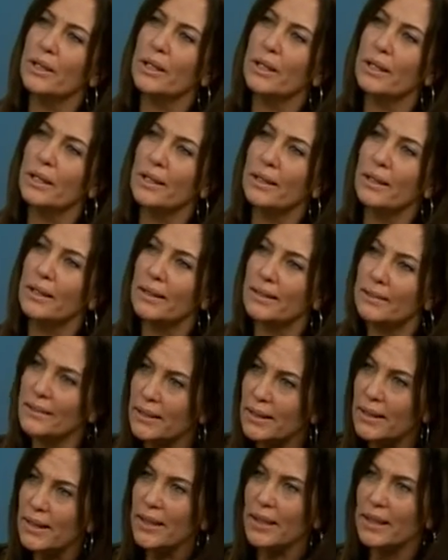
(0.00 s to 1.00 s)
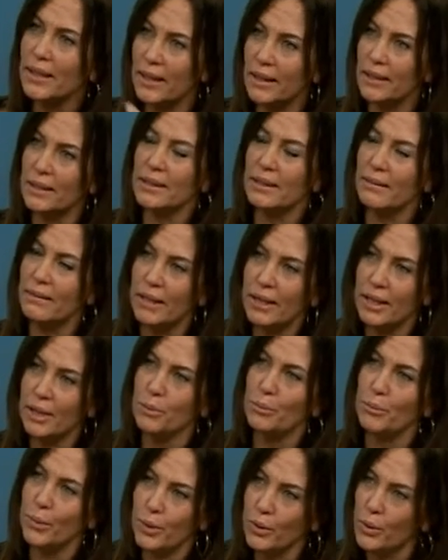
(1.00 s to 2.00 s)
de sinergia, de trabajar
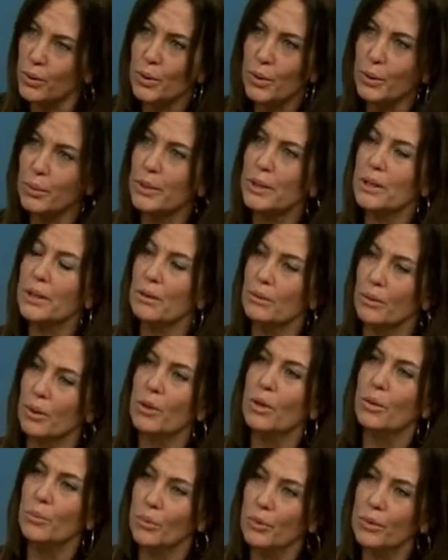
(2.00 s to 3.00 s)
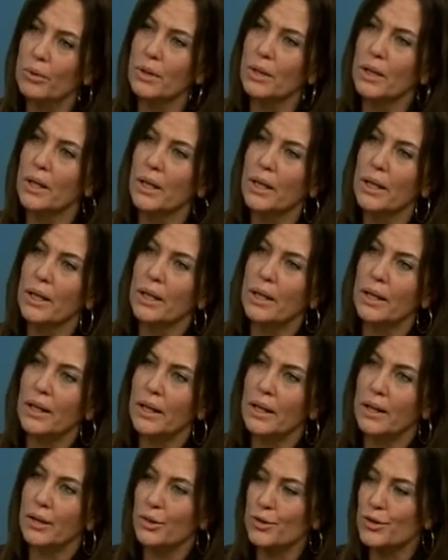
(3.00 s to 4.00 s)
en pos de un objetivo común
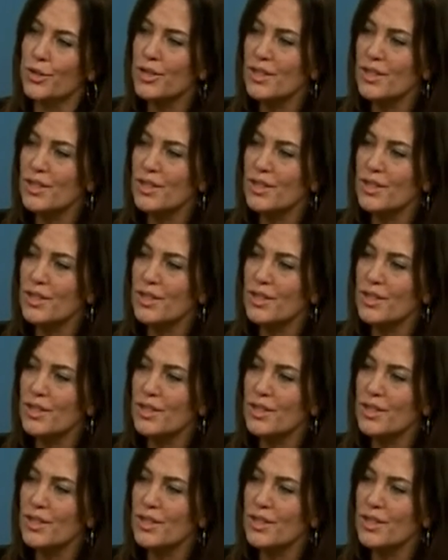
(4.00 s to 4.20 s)
eh, no sé